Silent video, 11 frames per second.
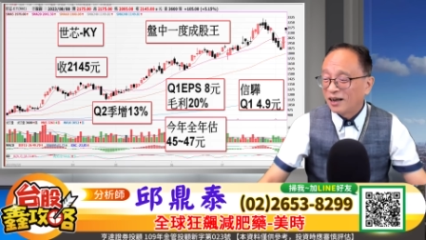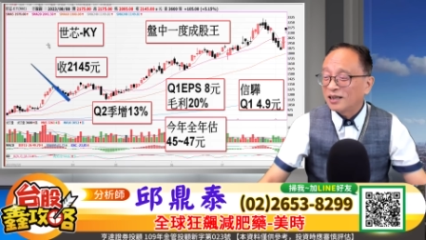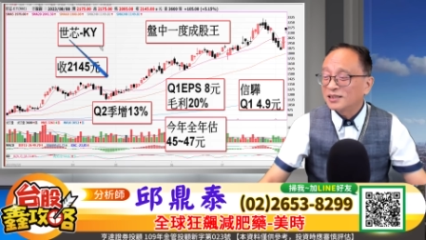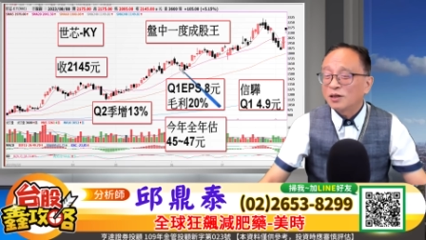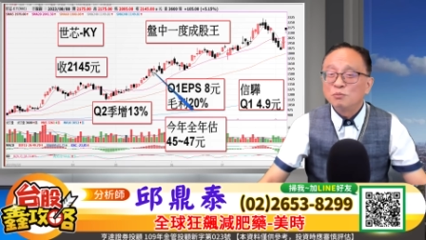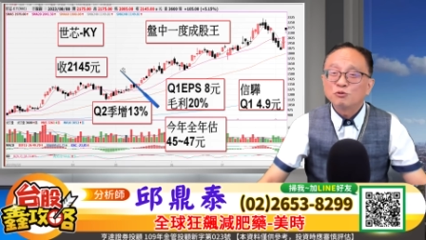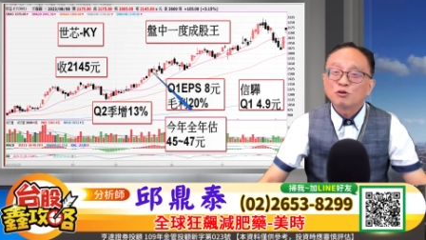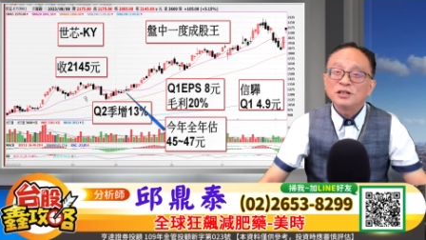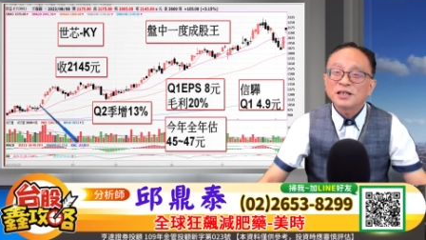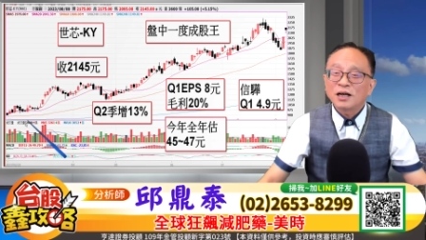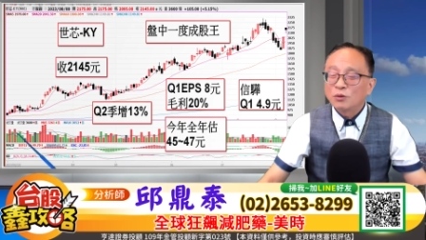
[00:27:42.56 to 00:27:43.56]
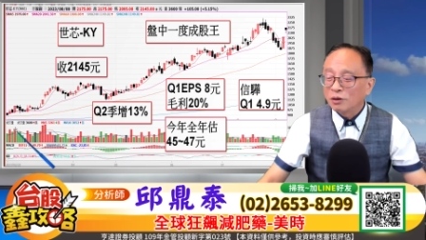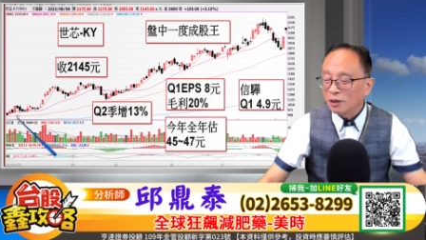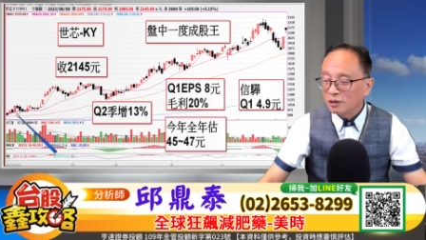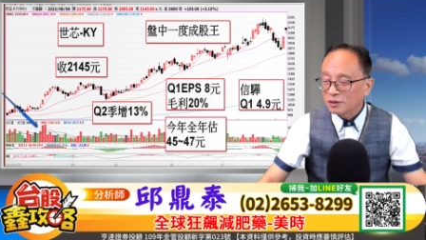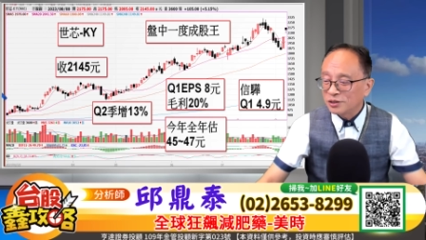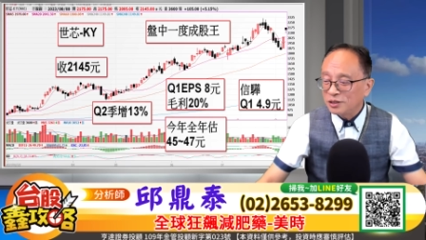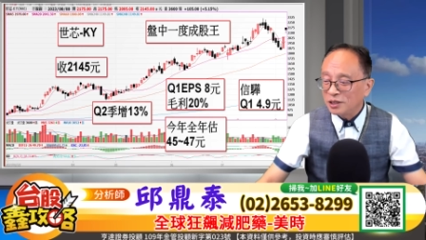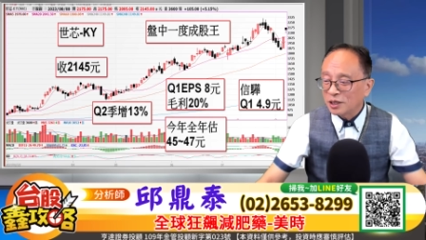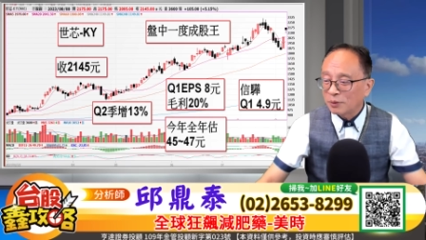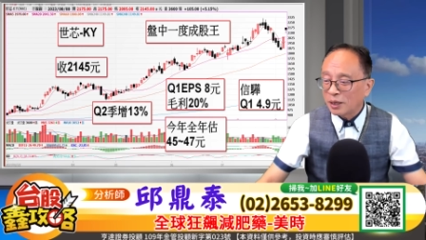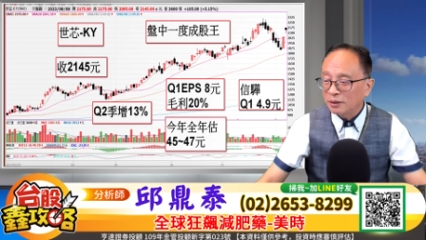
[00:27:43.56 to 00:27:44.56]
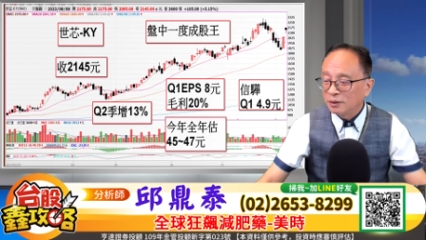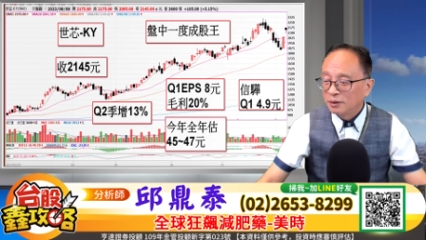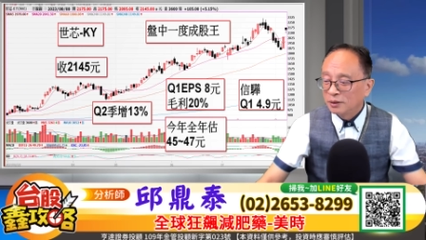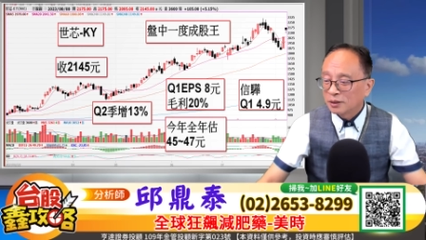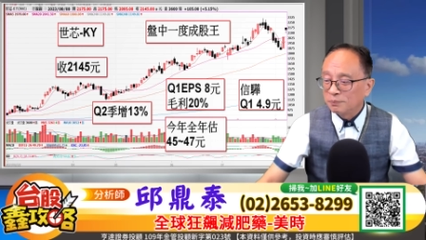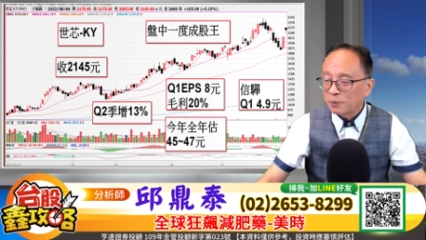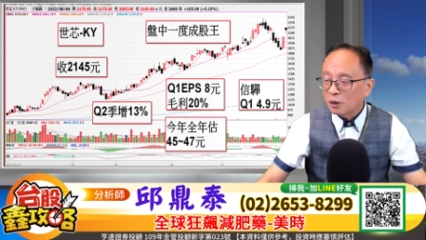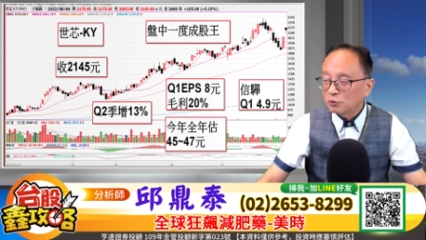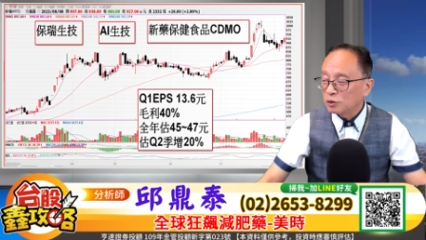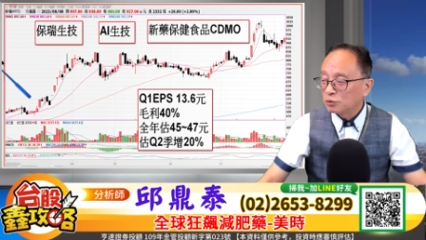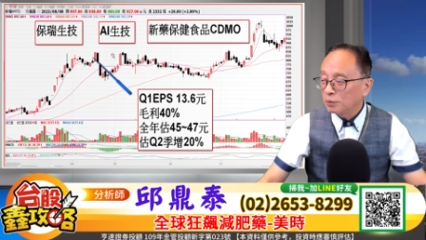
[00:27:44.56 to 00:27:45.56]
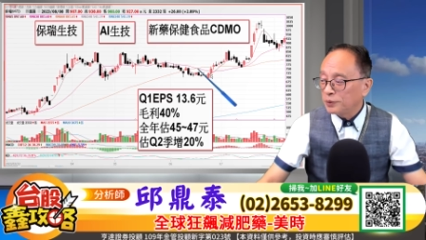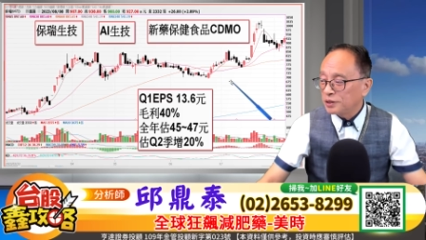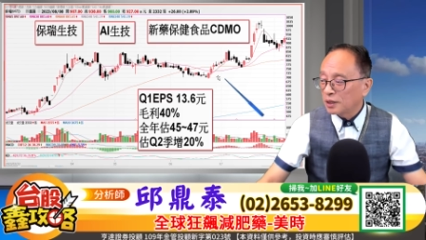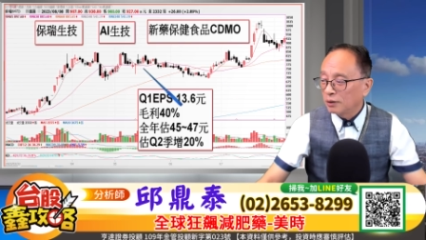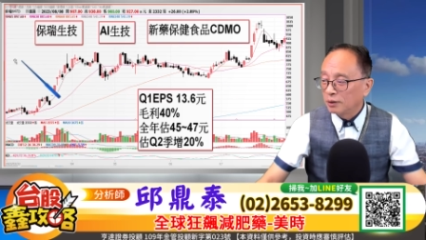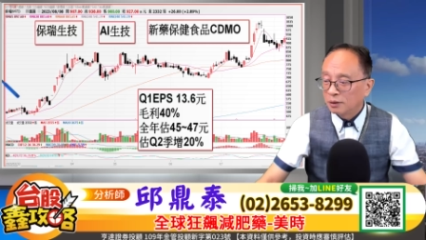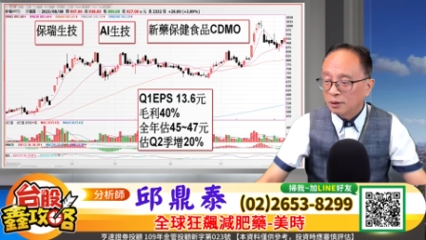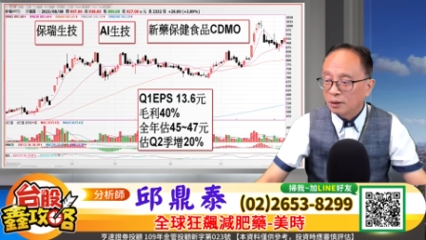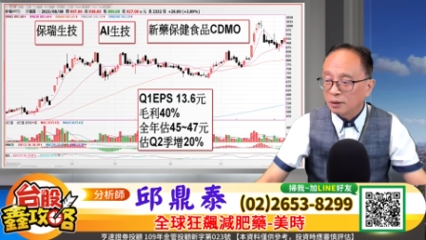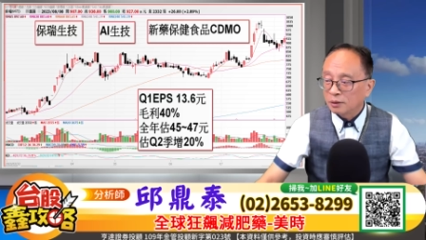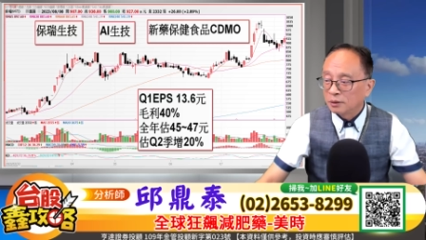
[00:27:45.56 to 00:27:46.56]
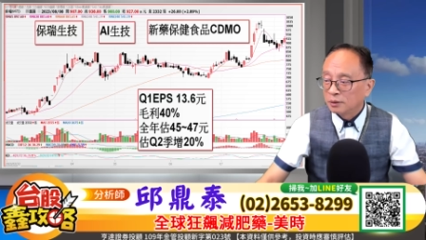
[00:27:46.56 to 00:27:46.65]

好了，这个我们昨天讲过了啊，四金 KY 跟宝瑞做比较哦，